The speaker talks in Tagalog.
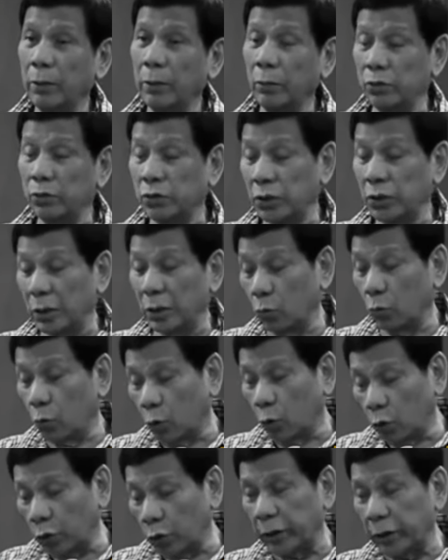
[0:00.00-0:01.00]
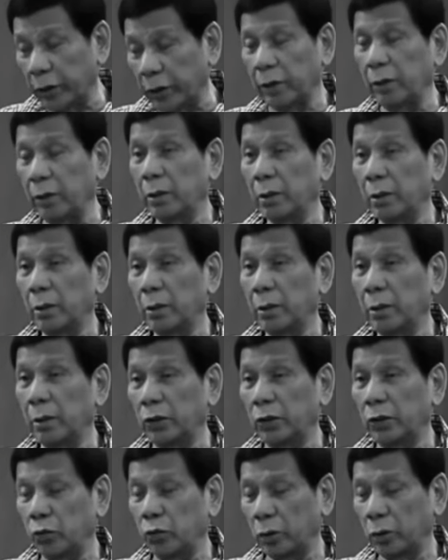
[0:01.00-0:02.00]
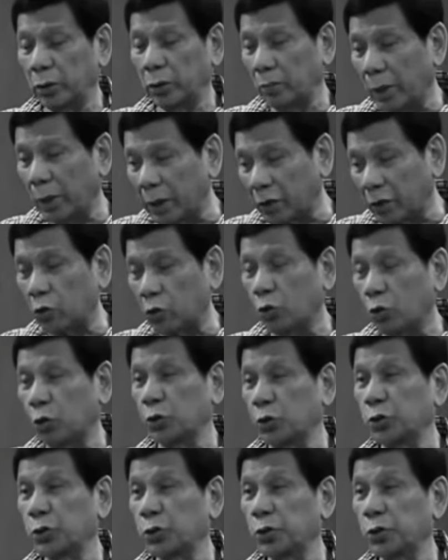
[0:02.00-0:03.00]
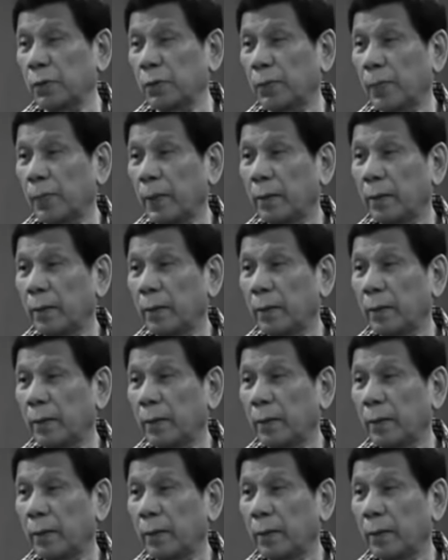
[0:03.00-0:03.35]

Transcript: because they're worried that you are a Marcos.